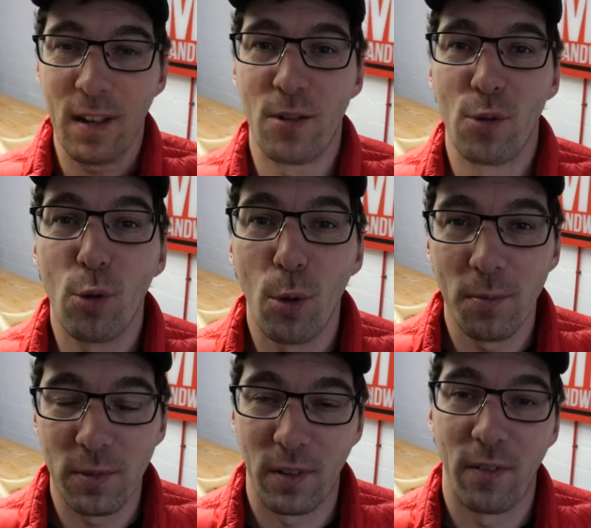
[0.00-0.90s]
in
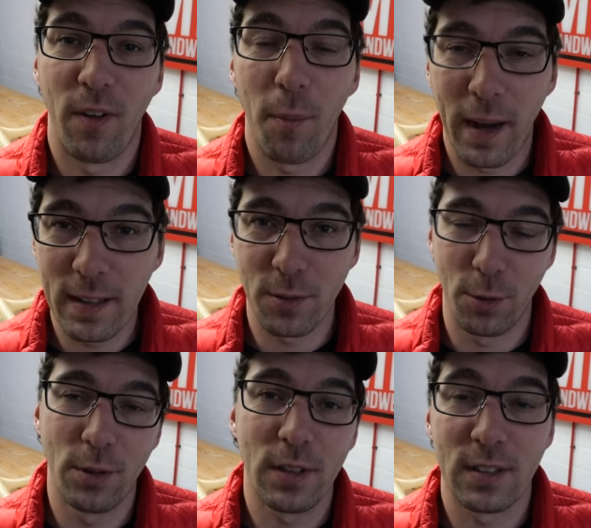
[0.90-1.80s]
Zukunft vermeiden
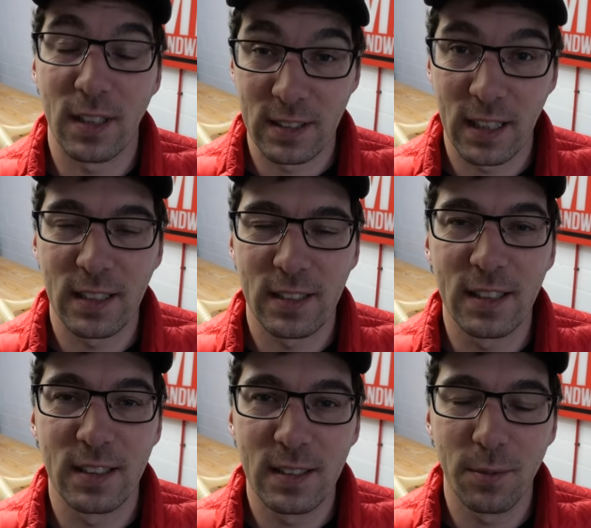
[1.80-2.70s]
könnt, das zeige ich dir
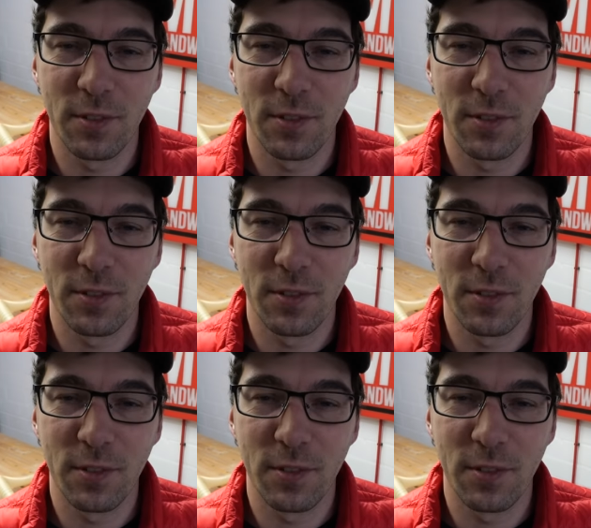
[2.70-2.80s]
in diesem